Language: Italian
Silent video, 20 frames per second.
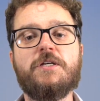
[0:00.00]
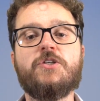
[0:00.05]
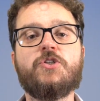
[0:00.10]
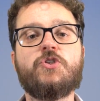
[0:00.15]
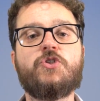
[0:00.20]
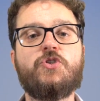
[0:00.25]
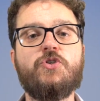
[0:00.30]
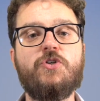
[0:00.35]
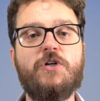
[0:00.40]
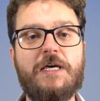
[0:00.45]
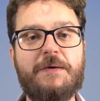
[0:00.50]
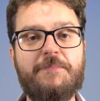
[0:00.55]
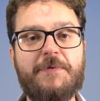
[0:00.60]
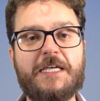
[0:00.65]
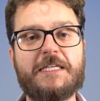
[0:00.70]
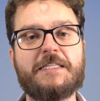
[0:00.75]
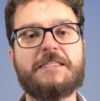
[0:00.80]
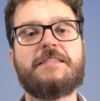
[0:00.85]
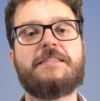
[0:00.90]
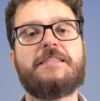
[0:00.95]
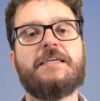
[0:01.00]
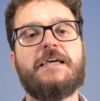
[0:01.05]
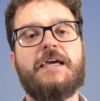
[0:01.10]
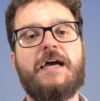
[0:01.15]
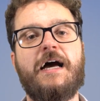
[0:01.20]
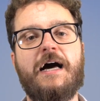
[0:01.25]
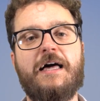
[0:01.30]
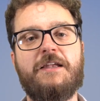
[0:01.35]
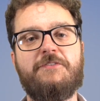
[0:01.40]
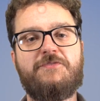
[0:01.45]
Solamente
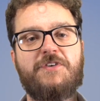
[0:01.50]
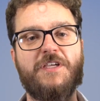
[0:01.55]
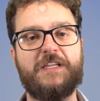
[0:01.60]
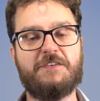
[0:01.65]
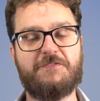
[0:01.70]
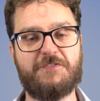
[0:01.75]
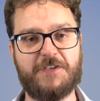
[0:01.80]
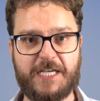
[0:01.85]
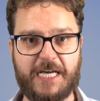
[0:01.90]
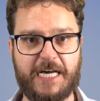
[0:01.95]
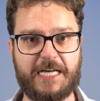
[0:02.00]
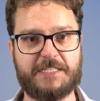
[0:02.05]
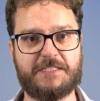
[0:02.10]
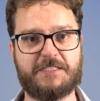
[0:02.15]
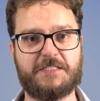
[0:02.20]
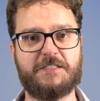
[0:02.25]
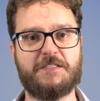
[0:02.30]
al verificarsi